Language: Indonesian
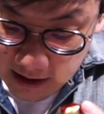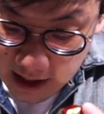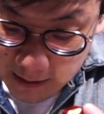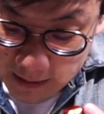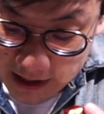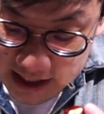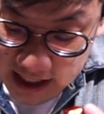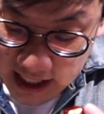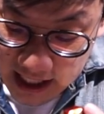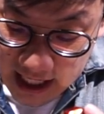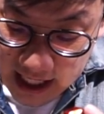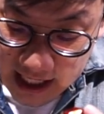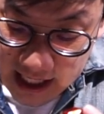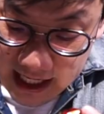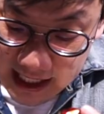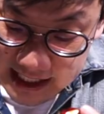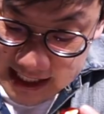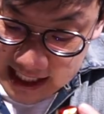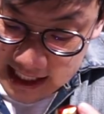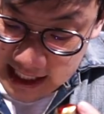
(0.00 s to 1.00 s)
Ini baterainya
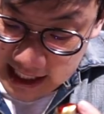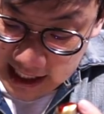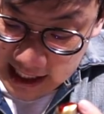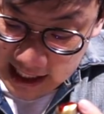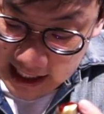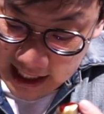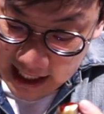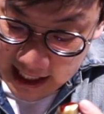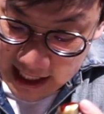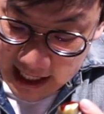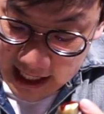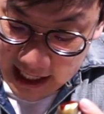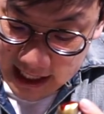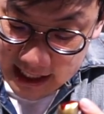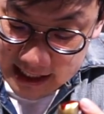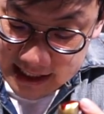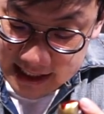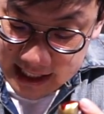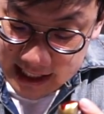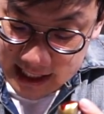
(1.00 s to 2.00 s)
ada yang sedang, ada
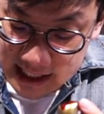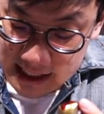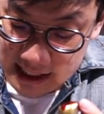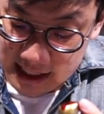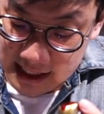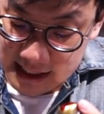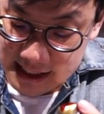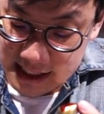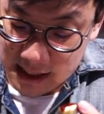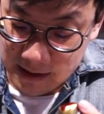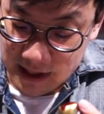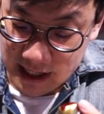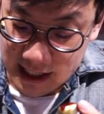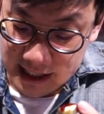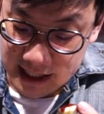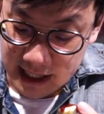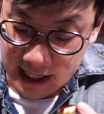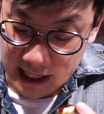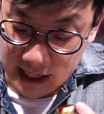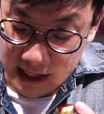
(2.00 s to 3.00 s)
yang kecil, sama
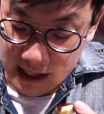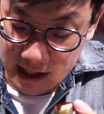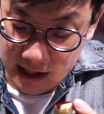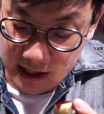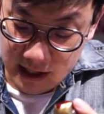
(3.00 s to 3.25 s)
yang gede.